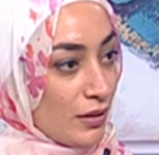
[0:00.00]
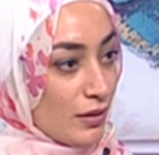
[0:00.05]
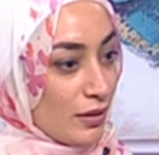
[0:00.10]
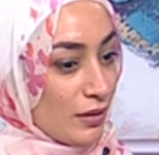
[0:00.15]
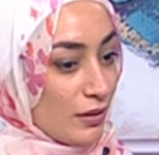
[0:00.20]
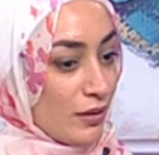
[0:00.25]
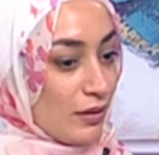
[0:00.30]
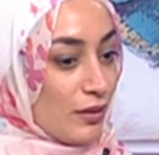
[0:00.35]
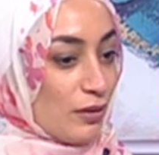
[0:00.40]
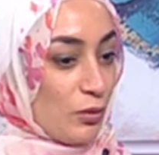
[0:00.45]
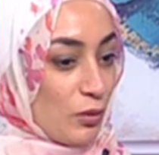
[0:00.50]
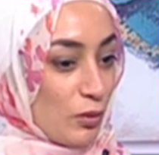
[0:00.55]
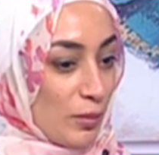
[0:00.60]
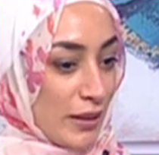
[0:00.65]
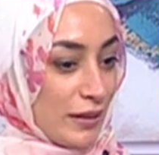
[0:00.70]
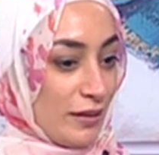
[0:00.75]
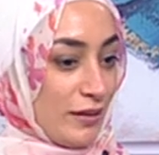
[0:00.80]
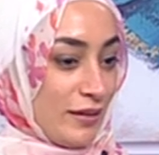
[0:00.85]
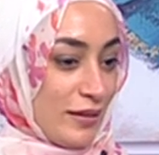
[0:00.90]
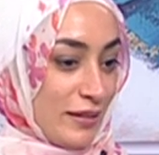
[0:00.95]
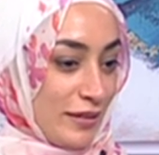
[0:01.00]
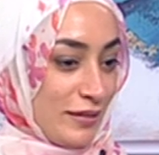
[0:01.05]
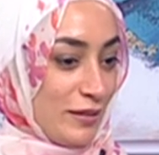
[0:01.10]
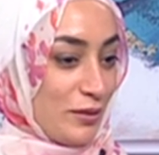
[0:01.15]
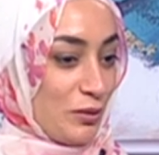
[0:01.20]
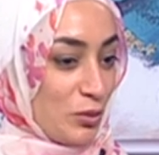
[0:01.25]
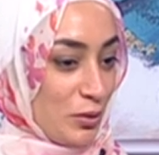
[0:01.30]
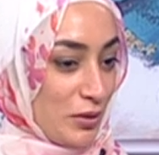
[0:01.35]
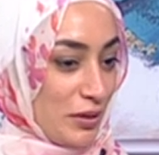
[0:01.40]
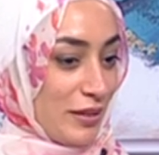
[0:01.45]
آه، وبعدين لقيت
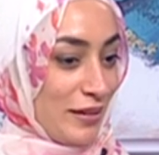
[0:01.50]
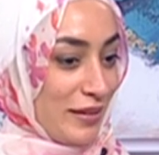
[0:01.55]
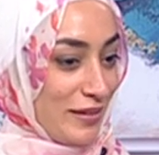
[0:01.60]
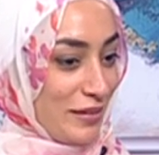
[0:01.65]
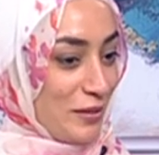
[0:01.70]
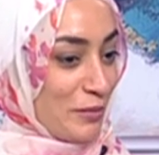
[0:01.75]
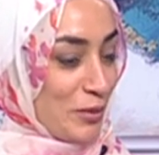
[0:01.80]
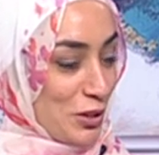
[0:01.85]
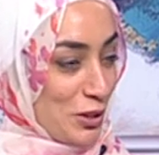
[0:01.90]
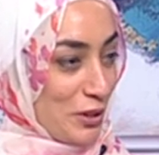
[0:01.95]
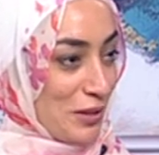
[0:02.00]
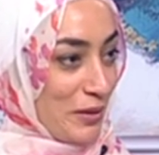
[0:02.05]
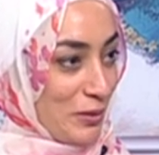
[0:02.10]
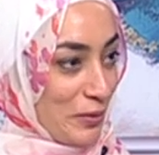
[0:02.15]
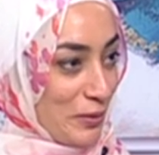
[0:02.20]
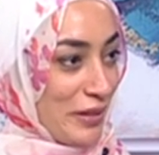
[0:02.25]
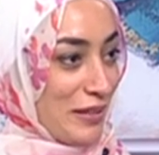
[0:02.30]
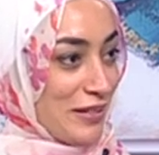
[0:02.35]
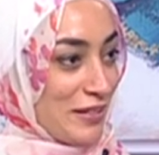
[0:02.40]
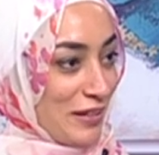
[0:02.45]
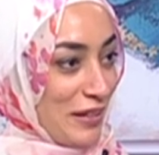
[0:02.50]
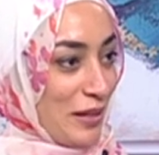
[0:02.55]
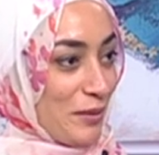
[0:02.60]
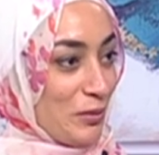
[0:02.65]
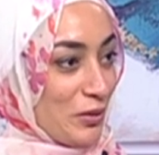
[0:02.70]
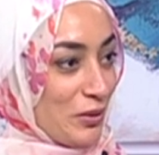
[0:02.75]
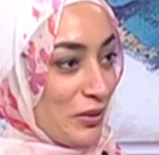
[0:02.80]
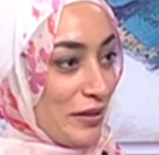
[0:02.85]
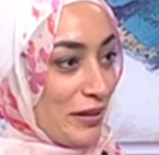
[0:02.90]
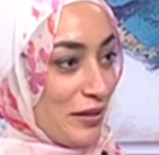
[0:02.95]
الدنيا يعني ماشيه كويس
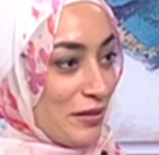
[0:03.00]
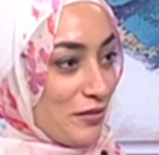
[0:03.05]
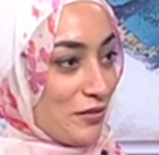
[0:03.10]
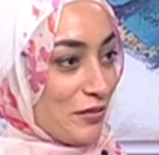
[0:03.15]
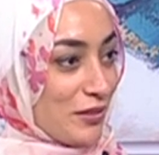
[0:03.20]
الحمد لله